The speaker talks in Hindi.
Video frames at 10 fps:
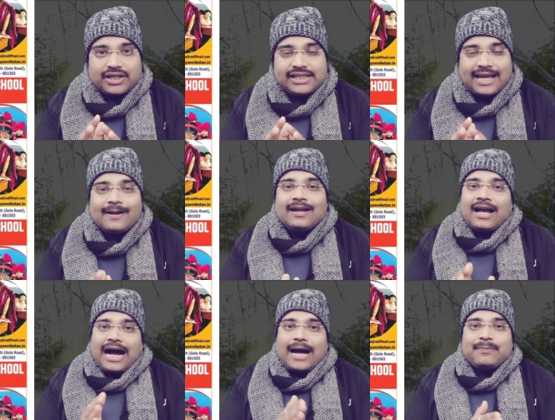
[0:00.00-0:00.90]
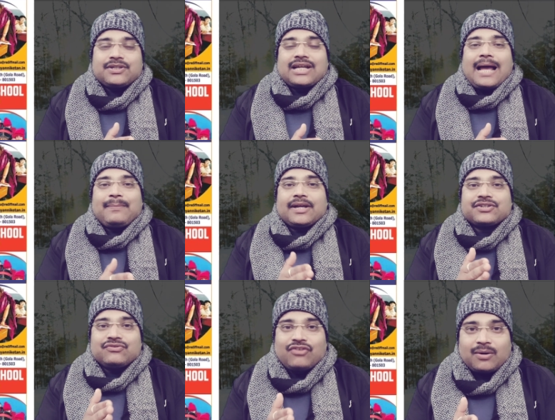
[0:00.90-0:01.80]
हो गई है आप इसका
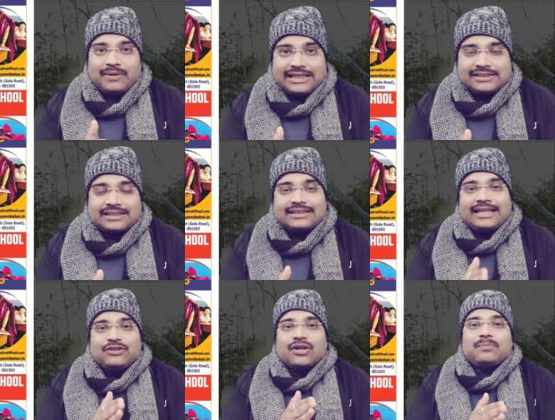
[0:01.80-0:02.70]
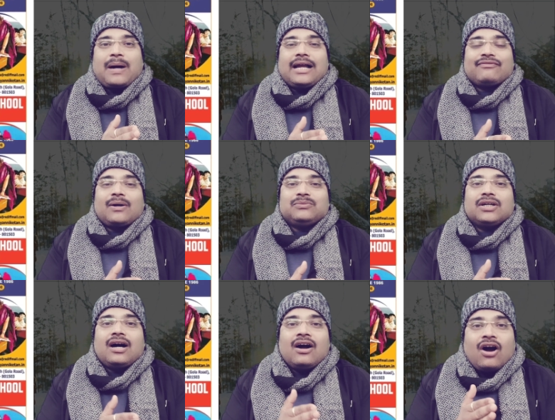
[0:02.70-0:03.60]
एप्लीकेशन फॉर्म ले सकते हैं यू कैन बाई फ्रॉम
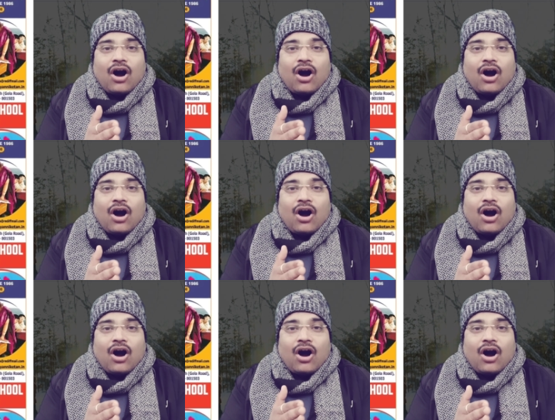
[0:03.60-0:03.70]
द